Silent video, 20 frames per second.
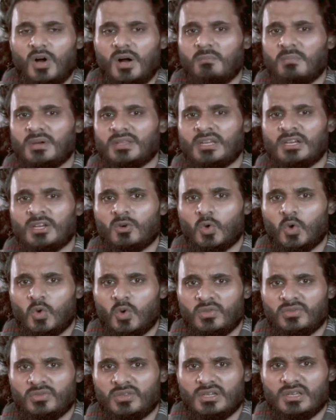முகம்மது என்ற
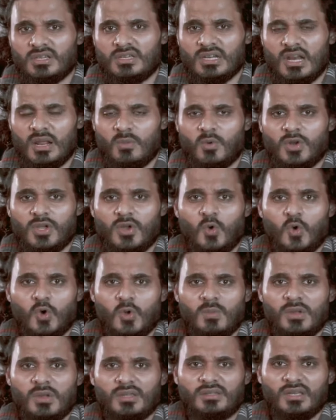ஒருவர் வந்திருக்கிறார் நம்முடைய
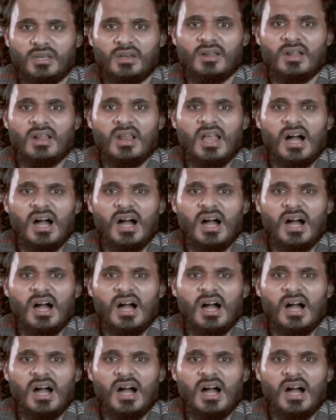குடும்பத்தில்